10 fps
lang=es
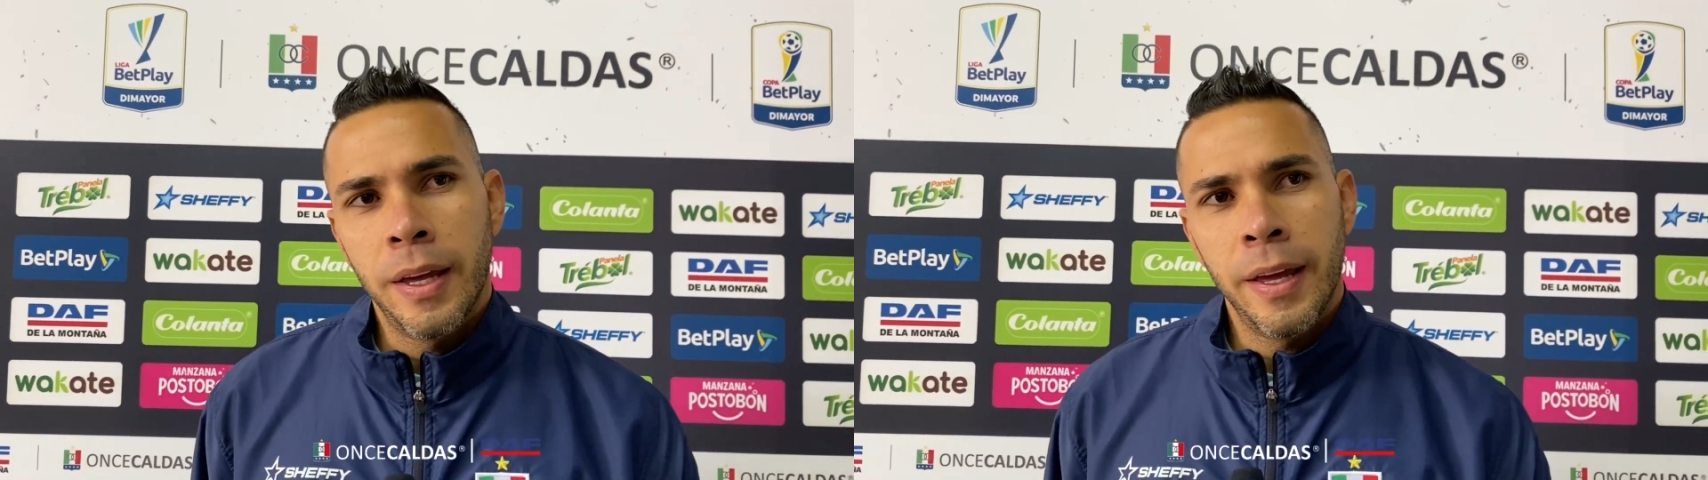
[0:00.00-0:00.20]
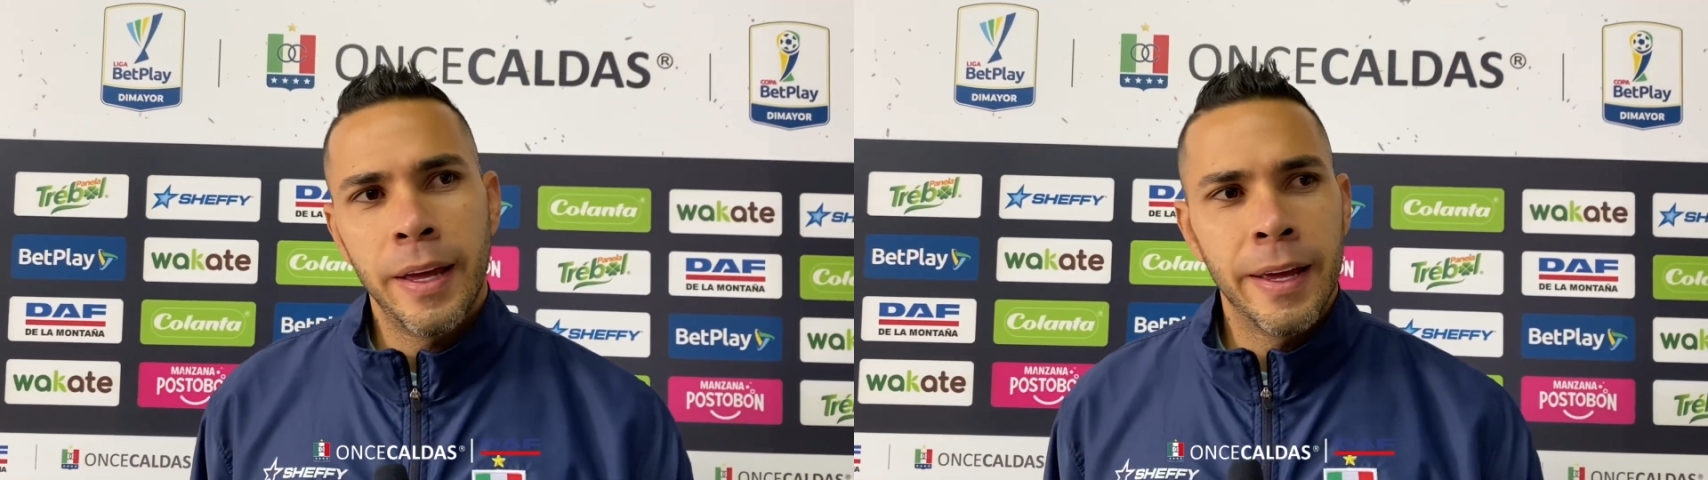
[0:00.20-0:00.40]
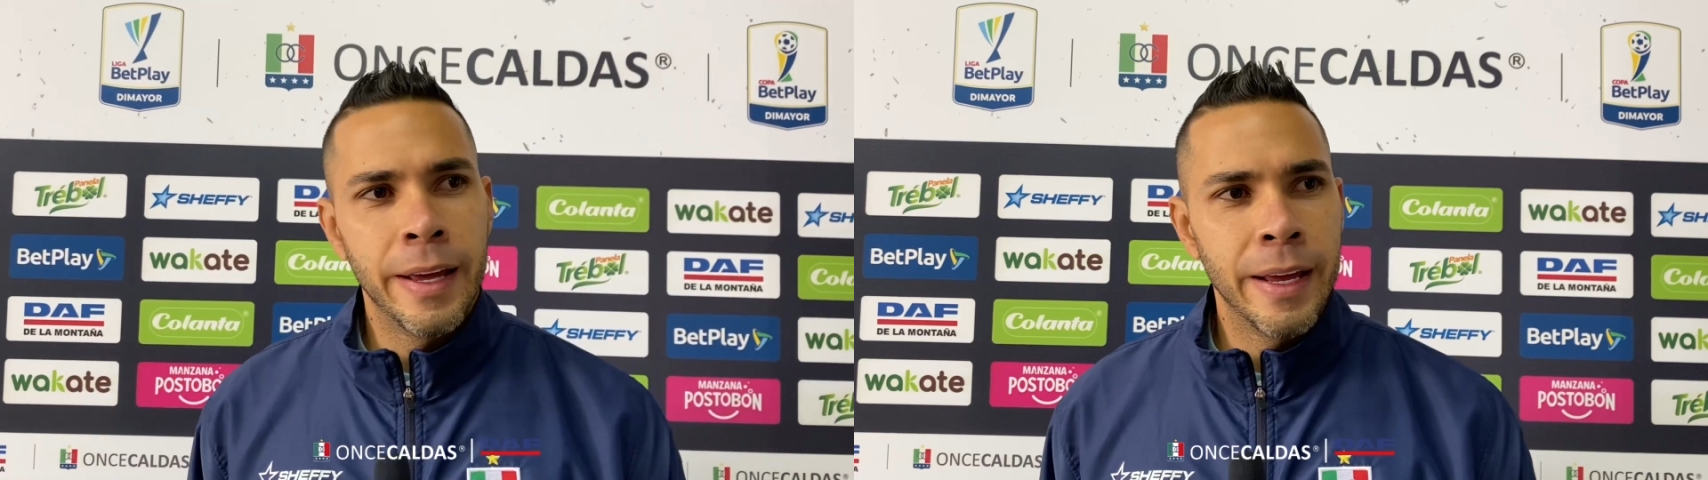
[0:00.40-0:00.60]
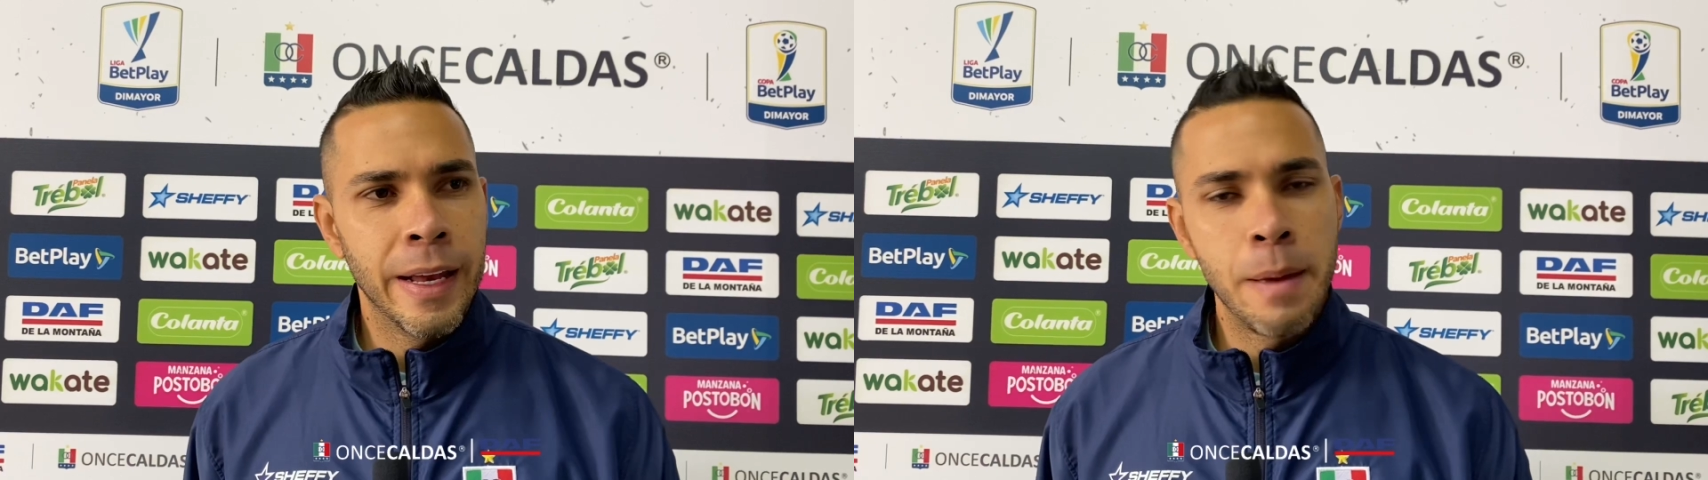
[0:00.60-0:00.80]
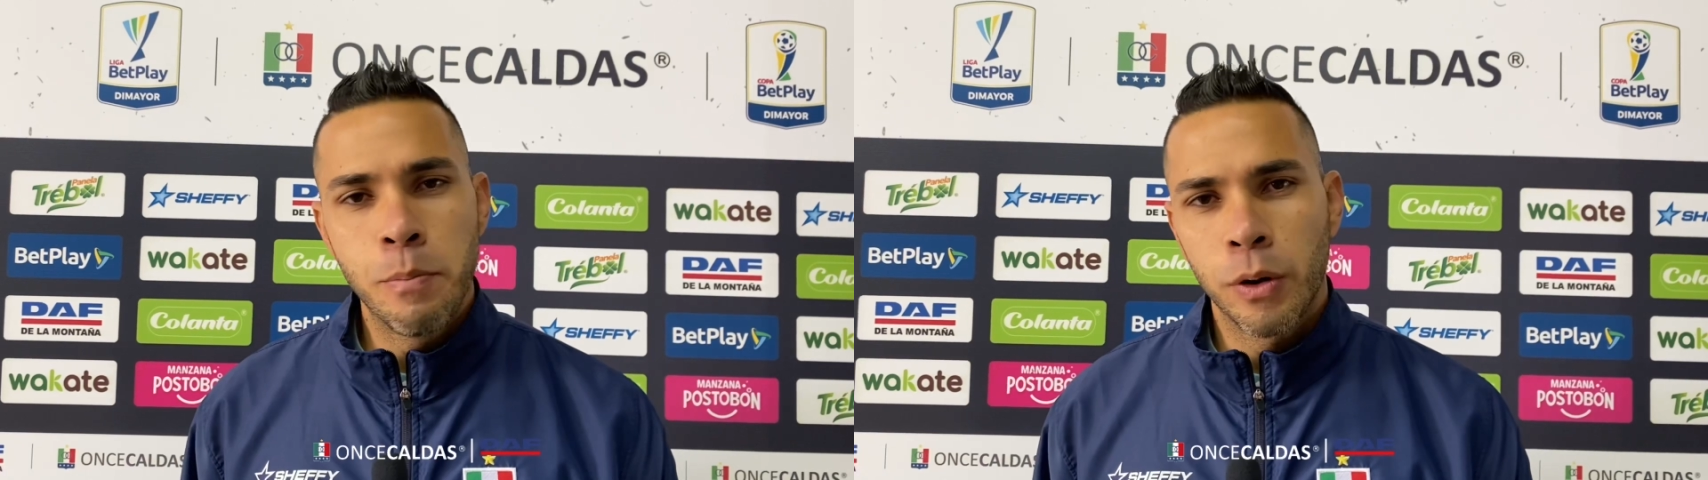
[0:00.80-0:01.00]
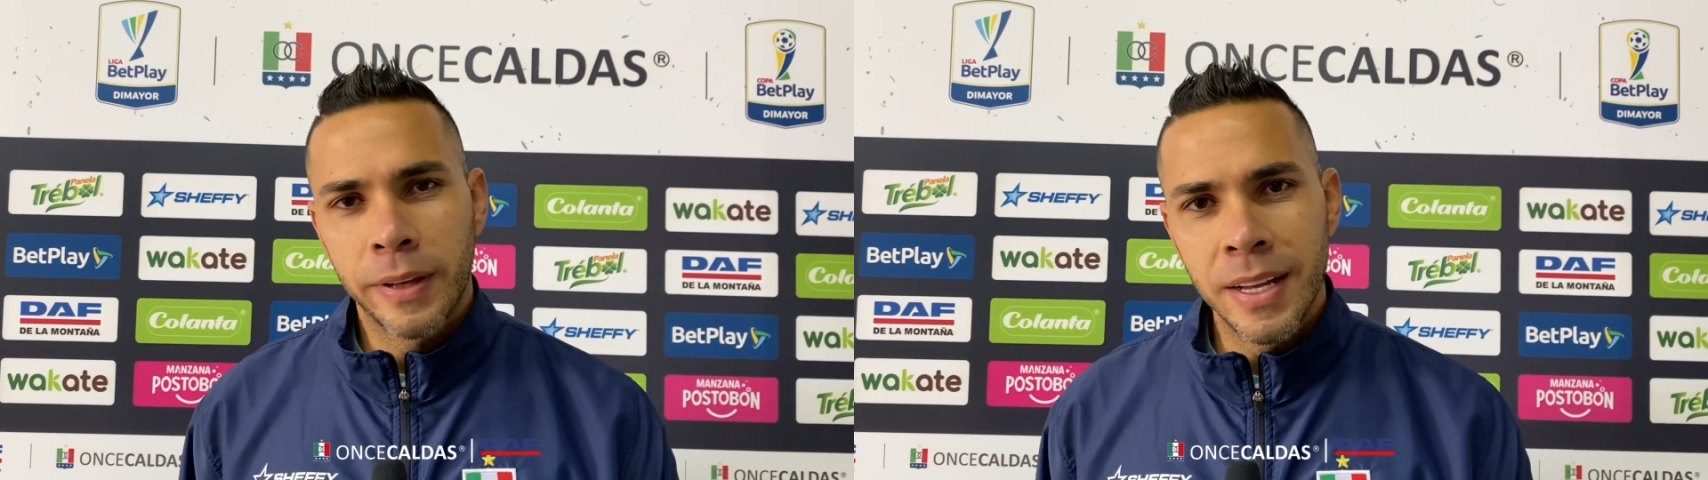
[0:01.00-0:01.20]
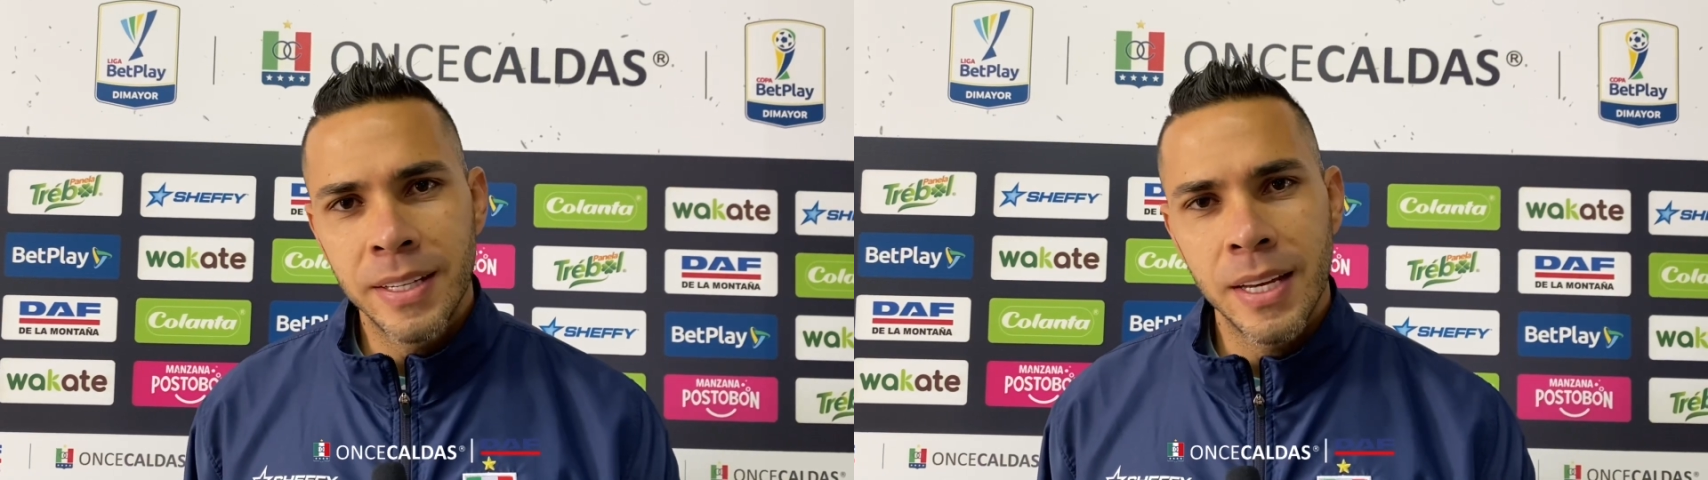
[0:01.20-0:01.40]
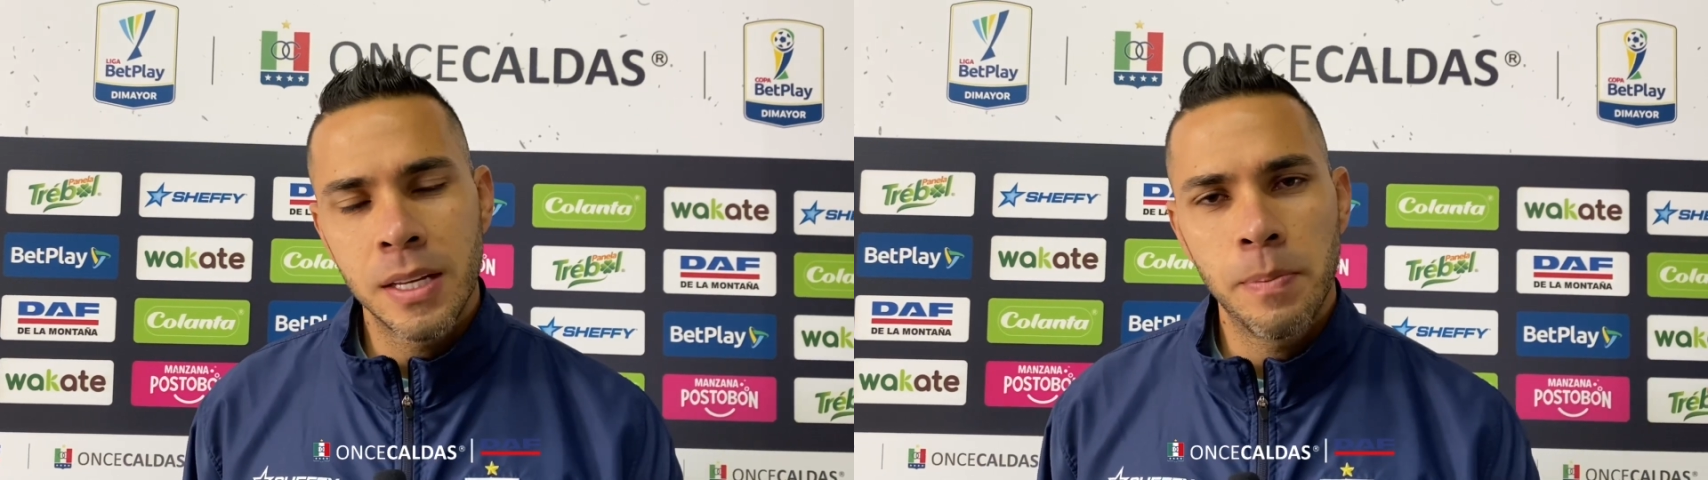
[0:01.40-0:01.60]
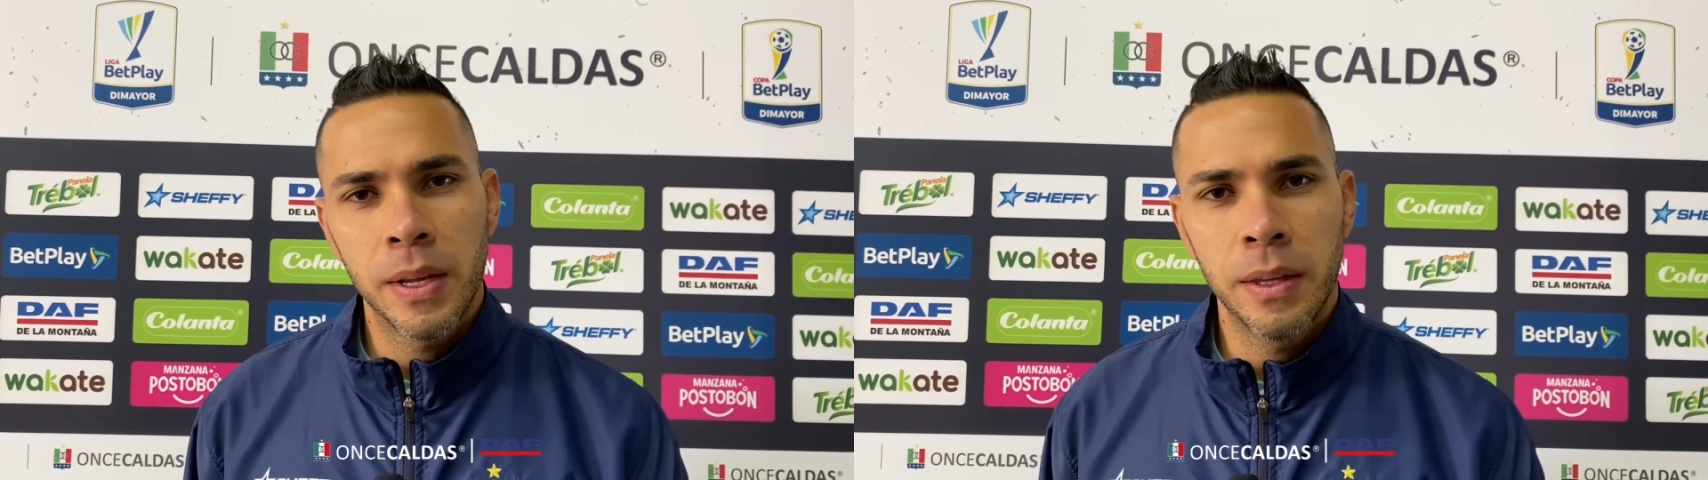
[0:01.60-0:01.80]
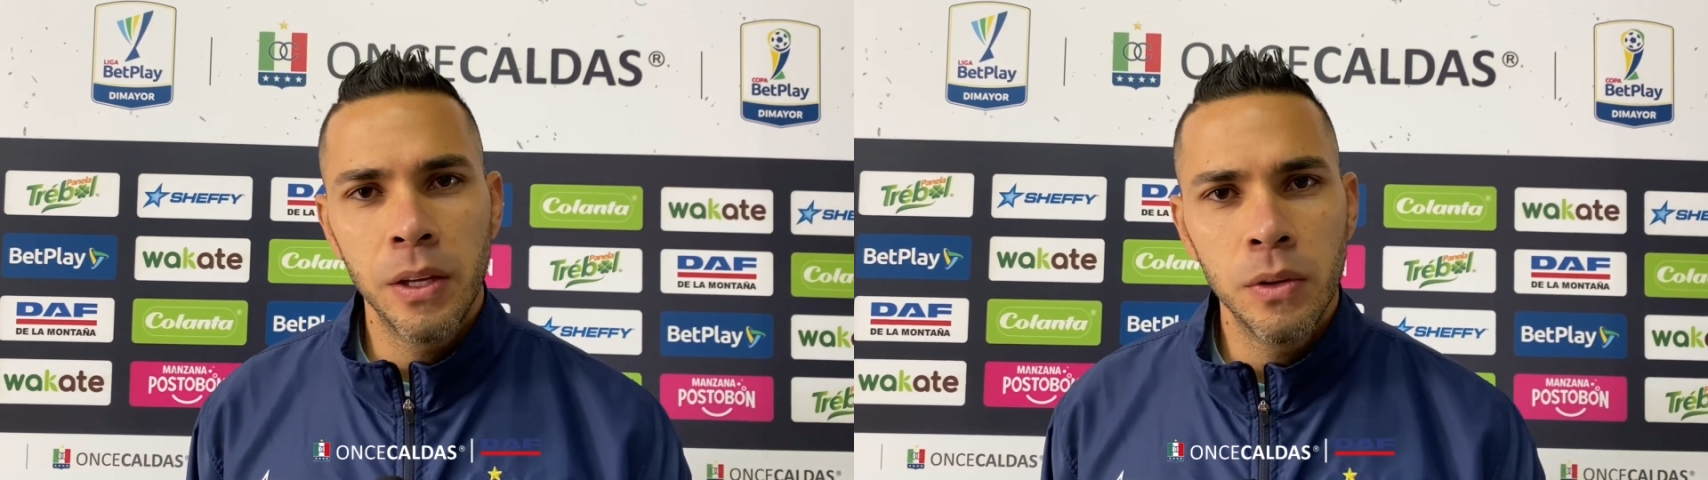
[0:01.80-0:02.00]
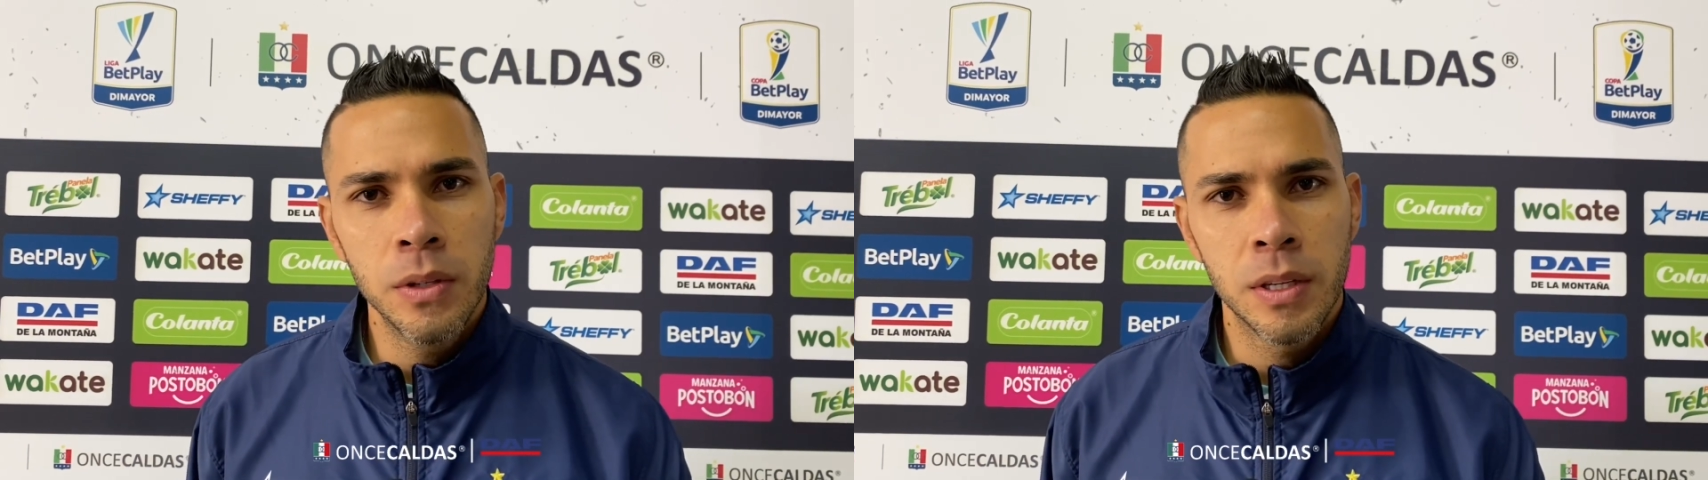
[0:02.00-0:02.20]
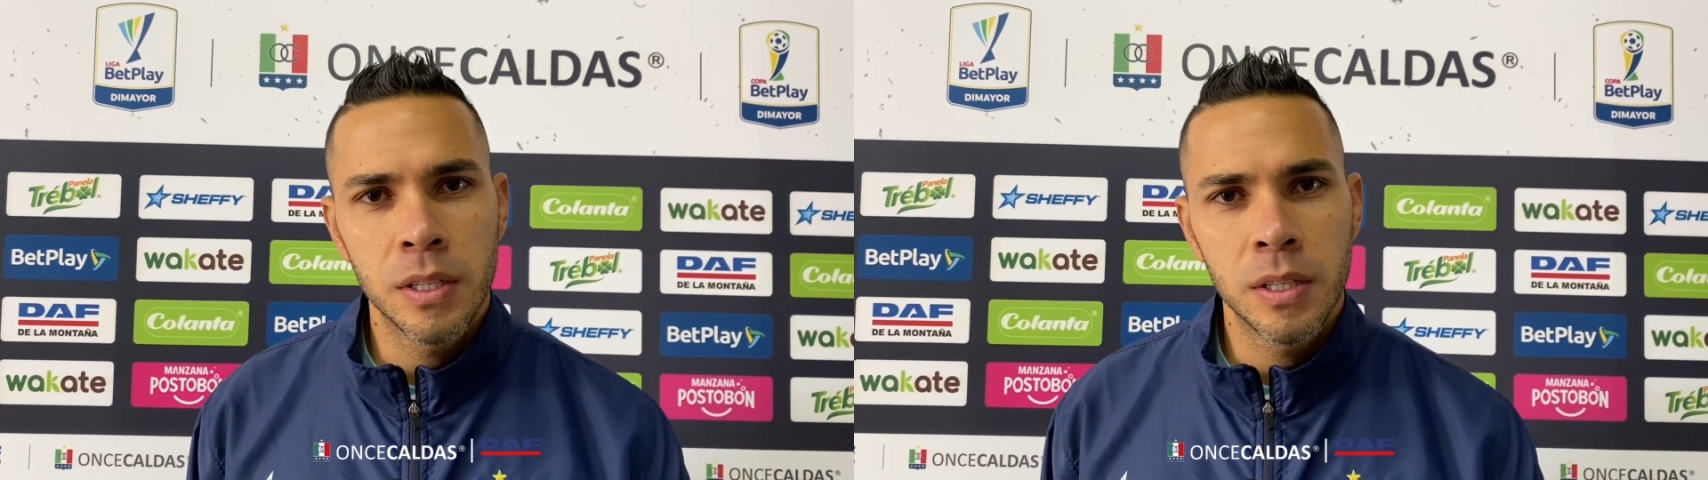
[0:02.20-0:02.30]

eh, la importancia de este partido,